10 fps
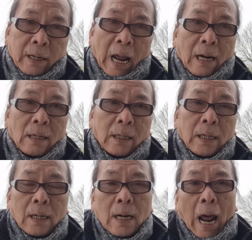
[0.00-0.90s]
đạt
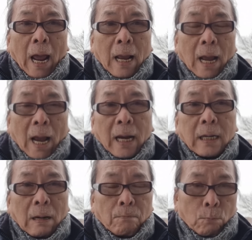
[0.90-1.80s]
lên đến là
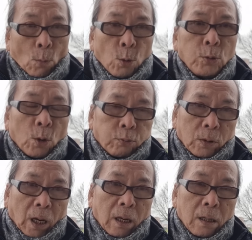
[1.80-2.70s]
240
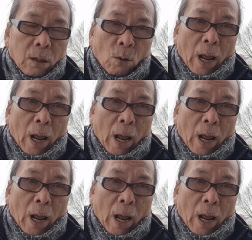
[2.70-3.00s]
tỷ đô